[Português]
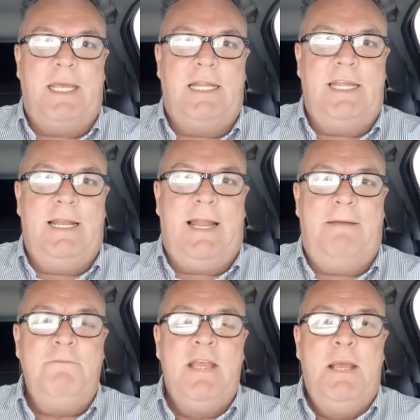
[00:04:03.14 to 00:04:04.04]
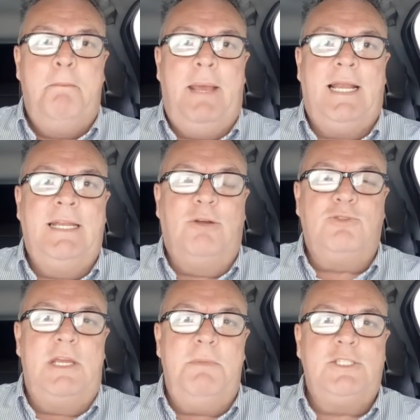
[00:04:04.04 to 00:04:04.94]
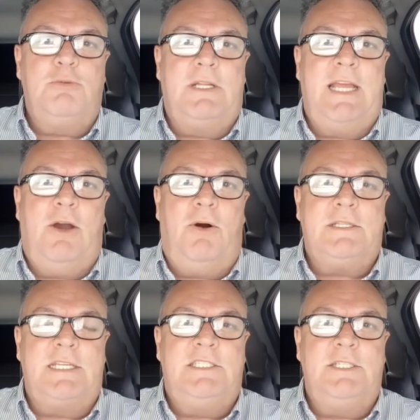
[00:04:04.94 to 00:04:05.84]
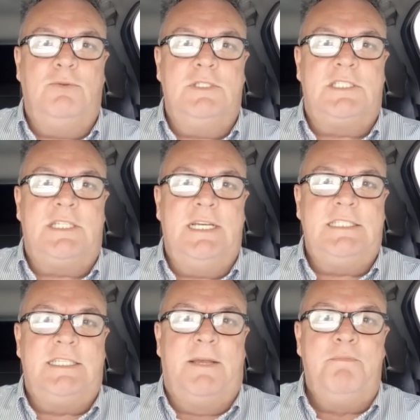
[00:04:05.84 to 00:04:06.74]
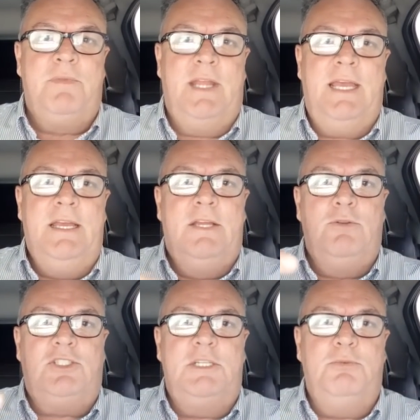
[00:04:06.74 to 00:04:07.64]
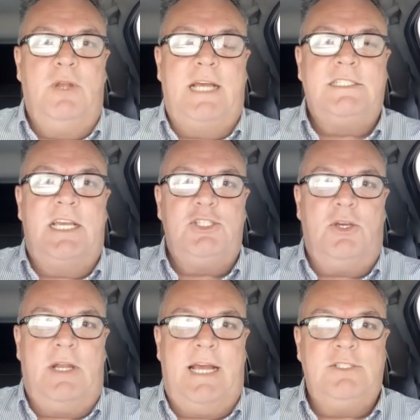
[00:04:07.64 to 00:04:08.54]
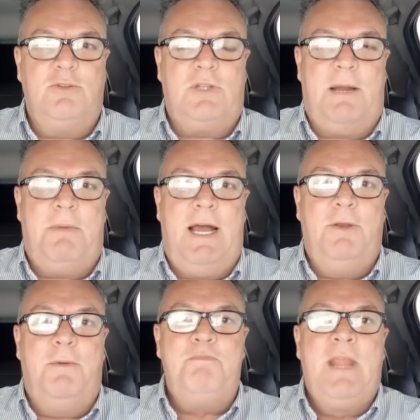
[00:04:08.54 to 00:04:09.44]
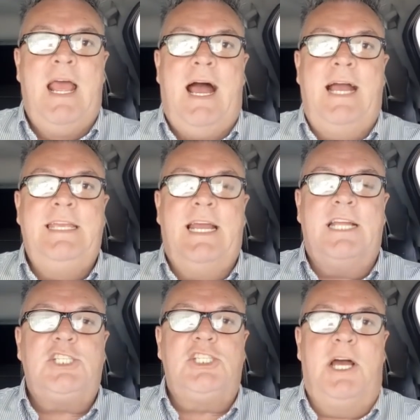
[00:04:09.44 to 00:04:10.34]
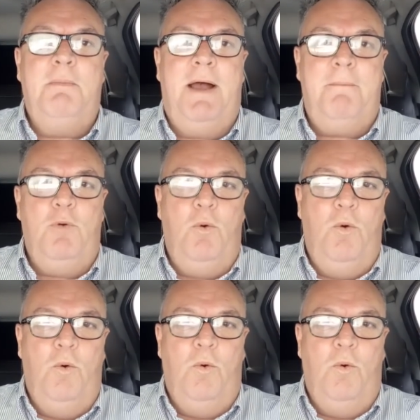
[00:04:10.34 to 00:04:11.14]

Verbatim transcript: perder lá, para ela não ter mais uma derrota em segunda instância, né, nos tribunais regionais do trabalho, aí ela chama o,